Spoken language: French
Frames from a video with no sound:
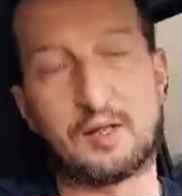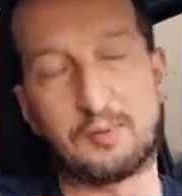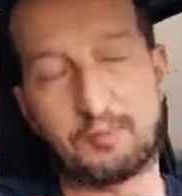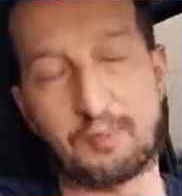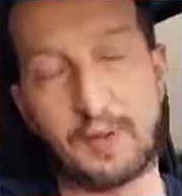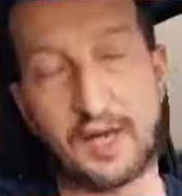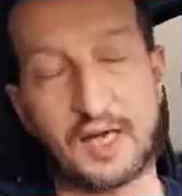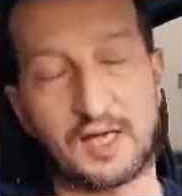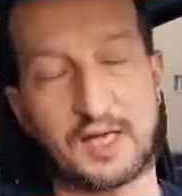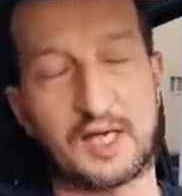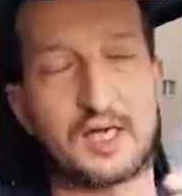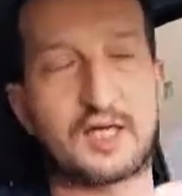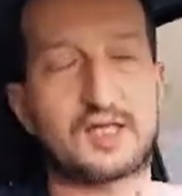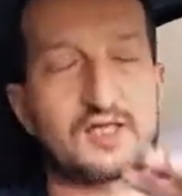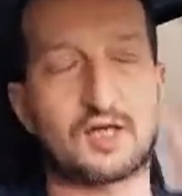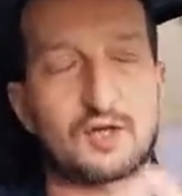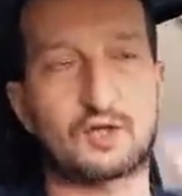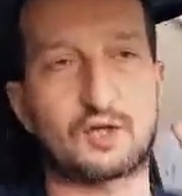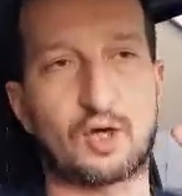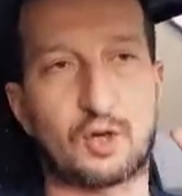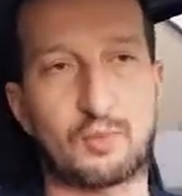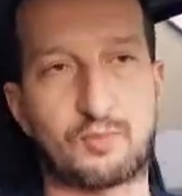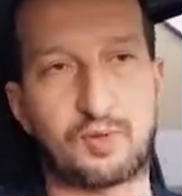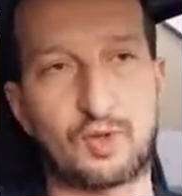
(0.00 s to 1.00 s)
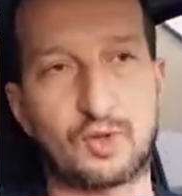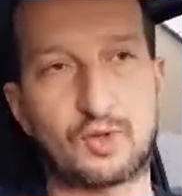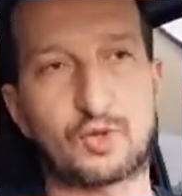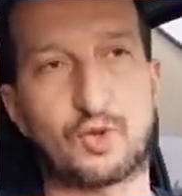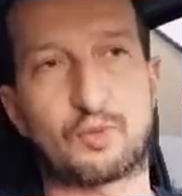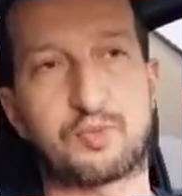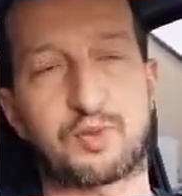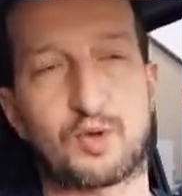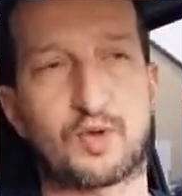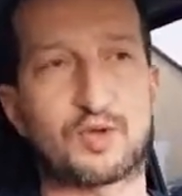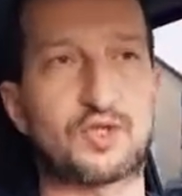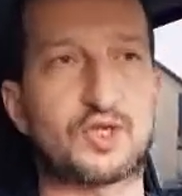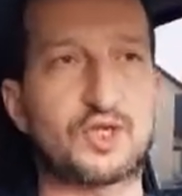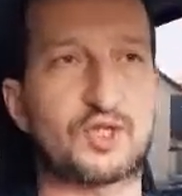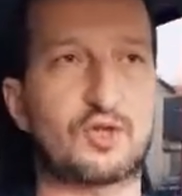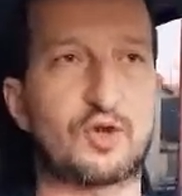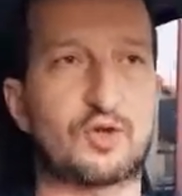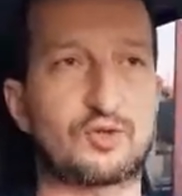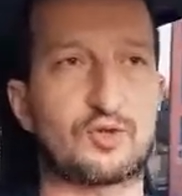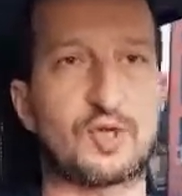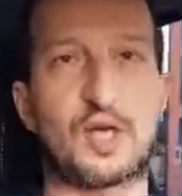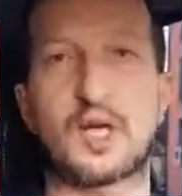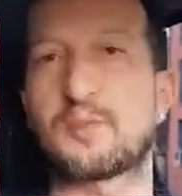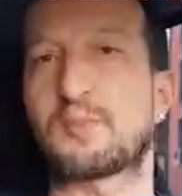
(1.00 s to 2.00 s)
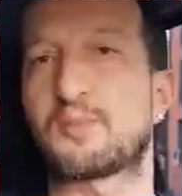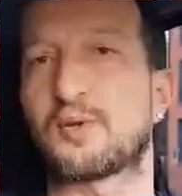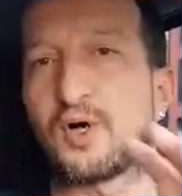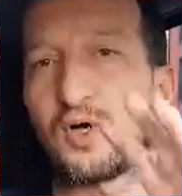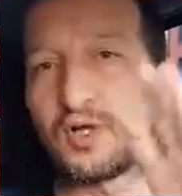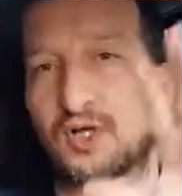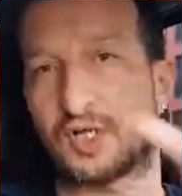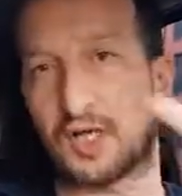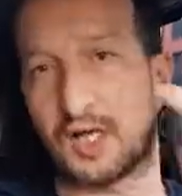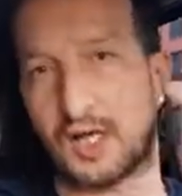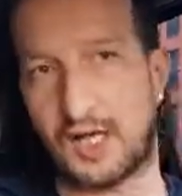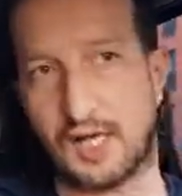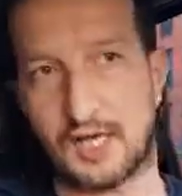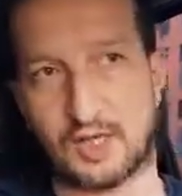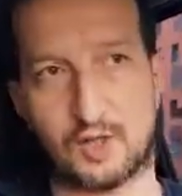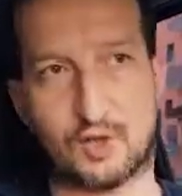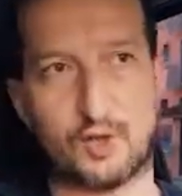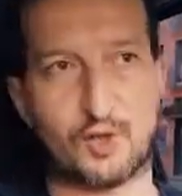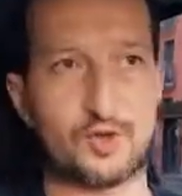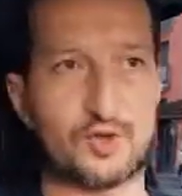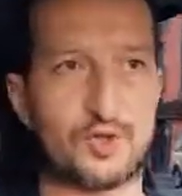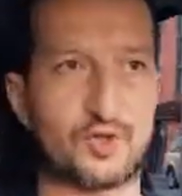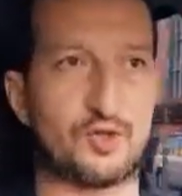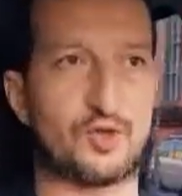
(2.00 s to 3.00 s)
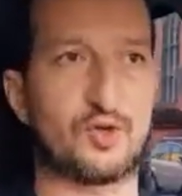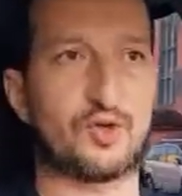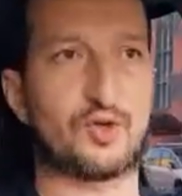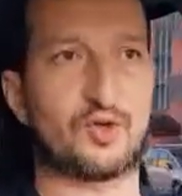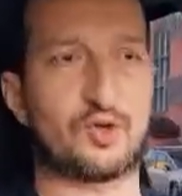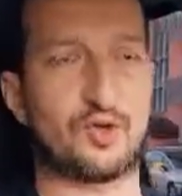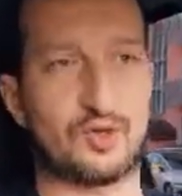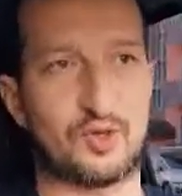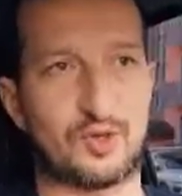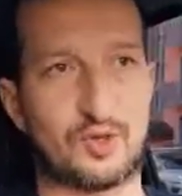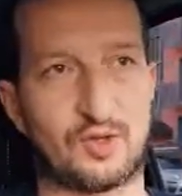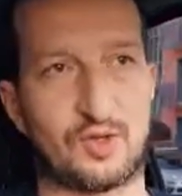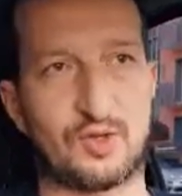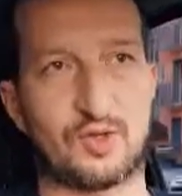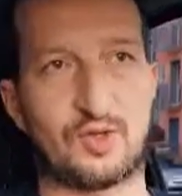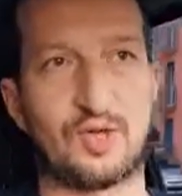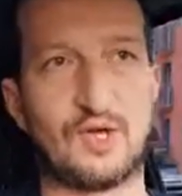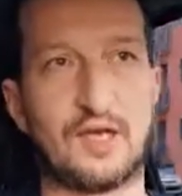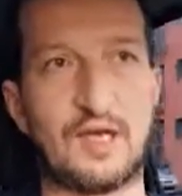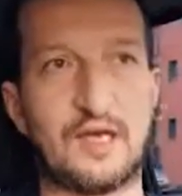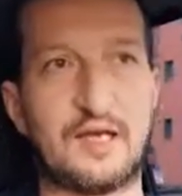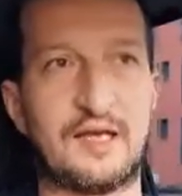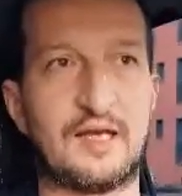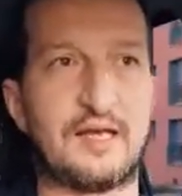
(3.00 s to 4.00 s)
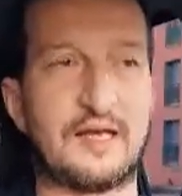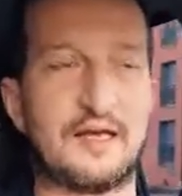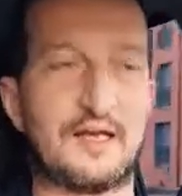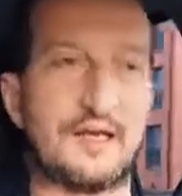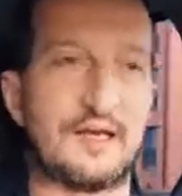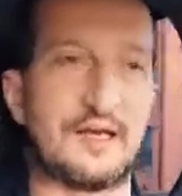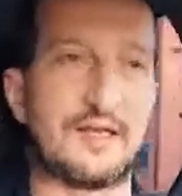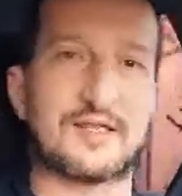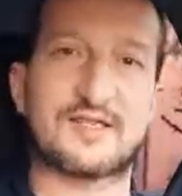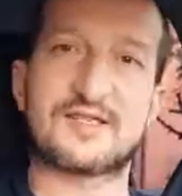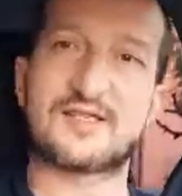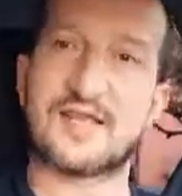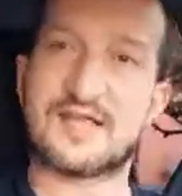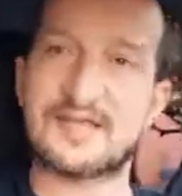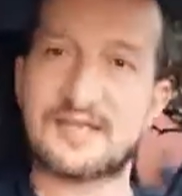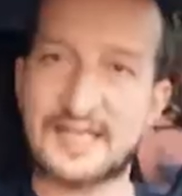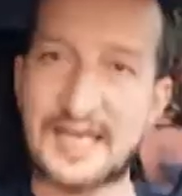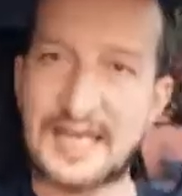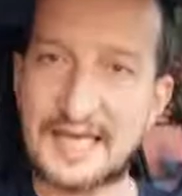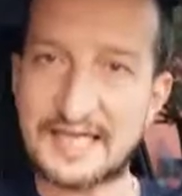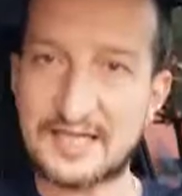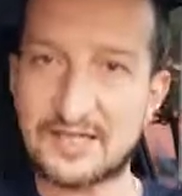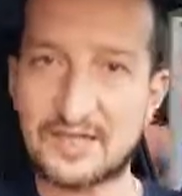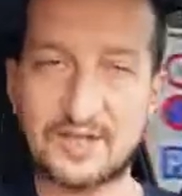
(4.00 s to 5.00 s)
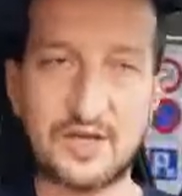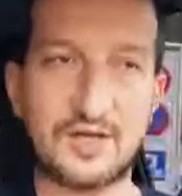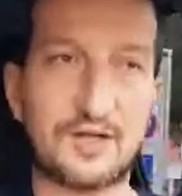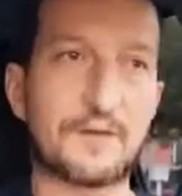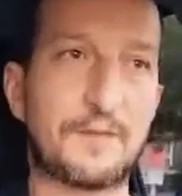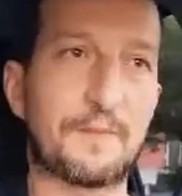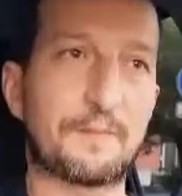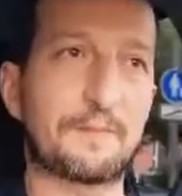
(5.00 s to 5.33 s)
pas réalisateurs, plutôt producteurs de l'époque à cause de sa secte.